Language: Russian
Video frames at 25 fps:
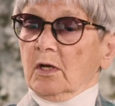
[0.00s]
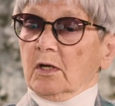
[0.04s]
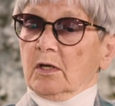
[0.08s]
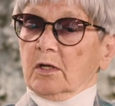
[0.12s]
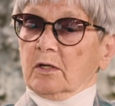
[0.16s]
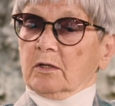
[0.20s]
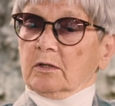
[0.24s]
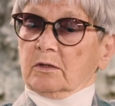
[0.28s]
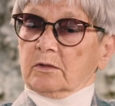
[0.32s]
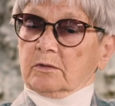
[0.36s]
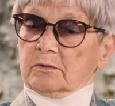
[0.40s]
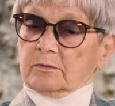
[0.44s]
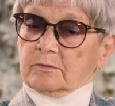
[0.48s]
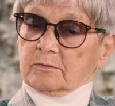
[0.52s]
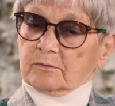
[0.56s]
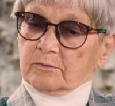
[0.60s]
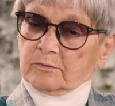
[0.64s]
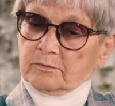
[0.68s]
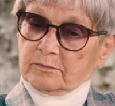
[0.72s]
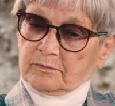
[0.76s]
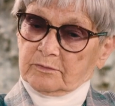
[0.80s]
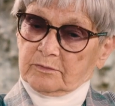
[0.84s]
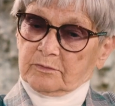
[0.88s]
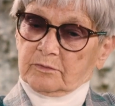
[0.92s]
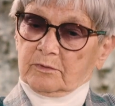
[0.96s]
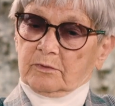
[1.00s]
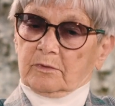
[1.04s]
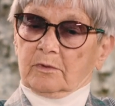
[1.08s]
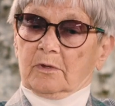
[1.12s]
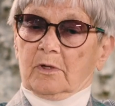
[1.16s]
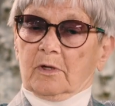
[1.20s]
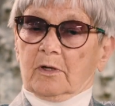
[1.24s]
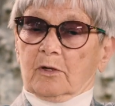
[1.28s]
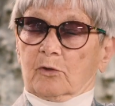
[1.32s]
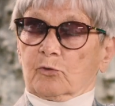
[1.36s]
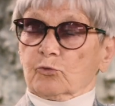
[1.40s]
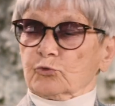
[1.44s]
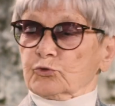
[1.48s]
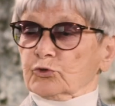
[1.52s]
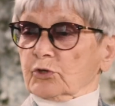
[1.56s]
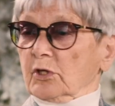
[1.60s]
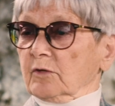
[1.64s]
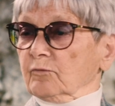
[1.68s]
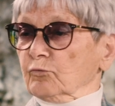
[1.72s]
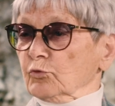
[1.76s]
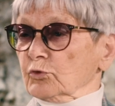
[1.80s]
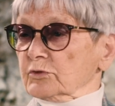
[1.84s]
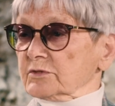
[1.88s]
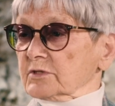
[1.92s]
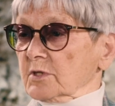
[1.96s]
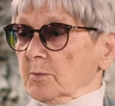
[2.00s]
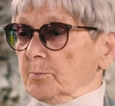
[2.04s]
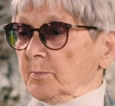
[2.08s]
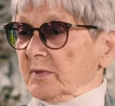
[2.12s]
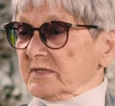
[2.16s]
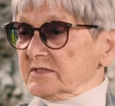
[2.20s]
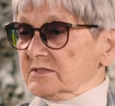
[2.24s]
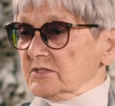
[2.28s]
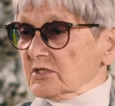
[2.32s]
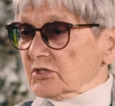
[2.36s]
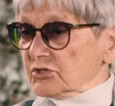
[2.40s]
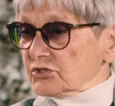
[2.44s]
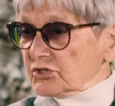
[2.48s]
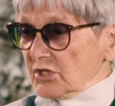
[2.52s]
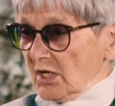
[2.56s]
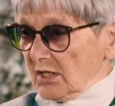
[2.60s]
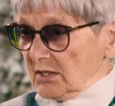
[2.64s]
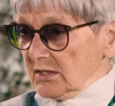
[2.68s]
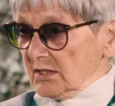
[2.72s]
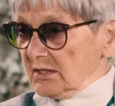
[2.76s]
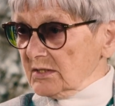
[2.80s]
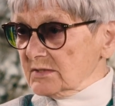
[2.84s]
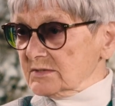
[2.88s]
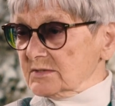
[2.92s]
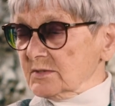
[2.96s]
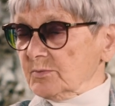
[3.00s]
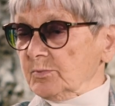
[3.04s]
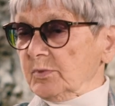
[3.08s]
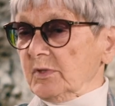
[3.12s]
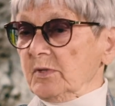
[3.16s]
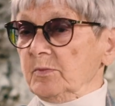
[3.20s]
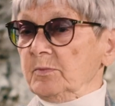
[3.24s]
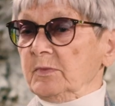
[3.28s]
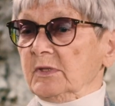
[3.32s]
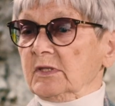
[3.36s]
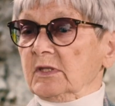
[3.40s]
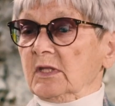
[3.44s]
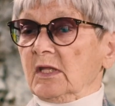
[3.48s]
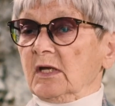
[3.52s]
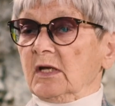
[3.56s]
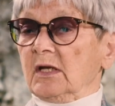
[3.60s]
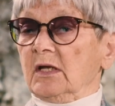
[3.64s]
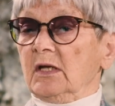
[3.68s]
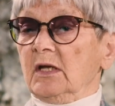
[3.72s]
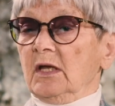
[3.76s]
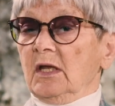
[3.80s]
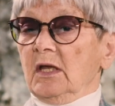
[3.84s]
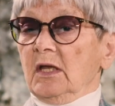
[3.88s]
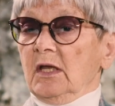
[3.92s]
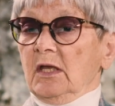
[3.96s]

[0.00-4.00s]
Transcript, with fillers: Э, русское войско поддержало эти племена.